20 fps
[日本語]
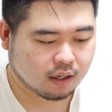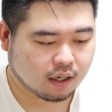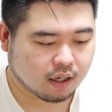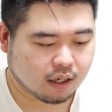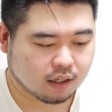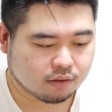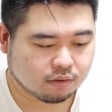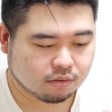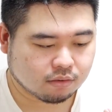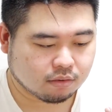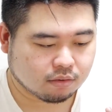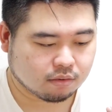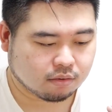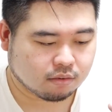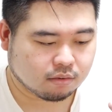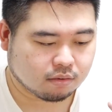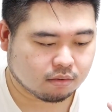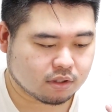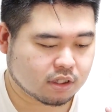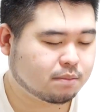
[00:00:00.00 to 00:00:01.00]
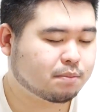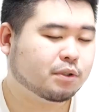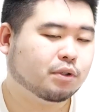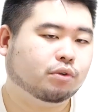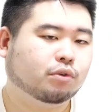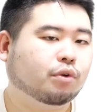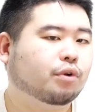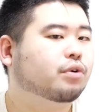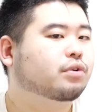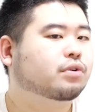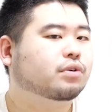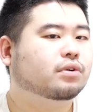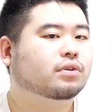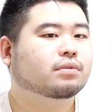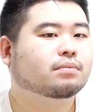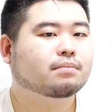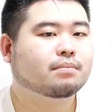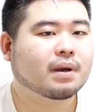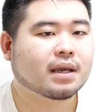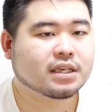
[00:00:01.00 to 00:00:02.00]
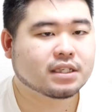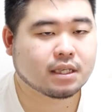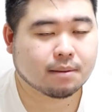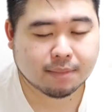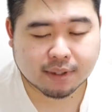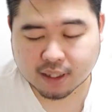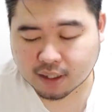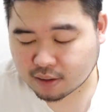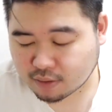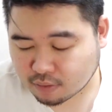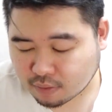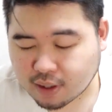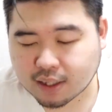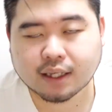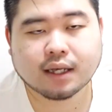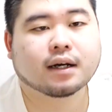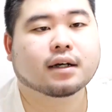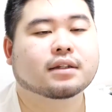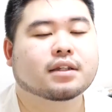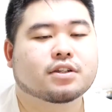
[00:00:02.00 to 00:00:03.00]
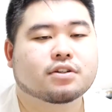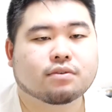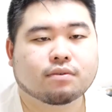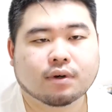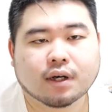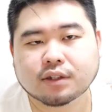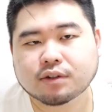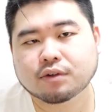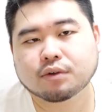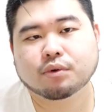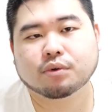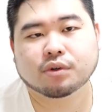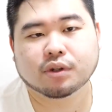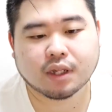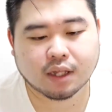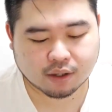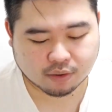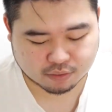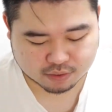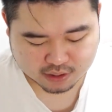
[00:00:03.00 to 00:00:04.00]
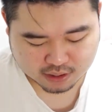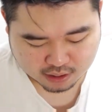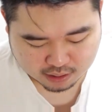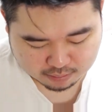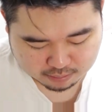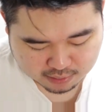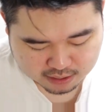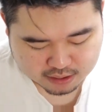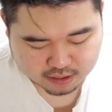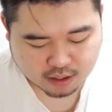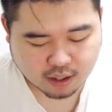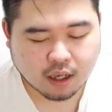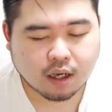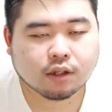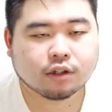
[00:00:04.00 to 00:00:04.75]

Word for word: あのー自分の努力、まあ、してみてはいかがでしょうかということでございます。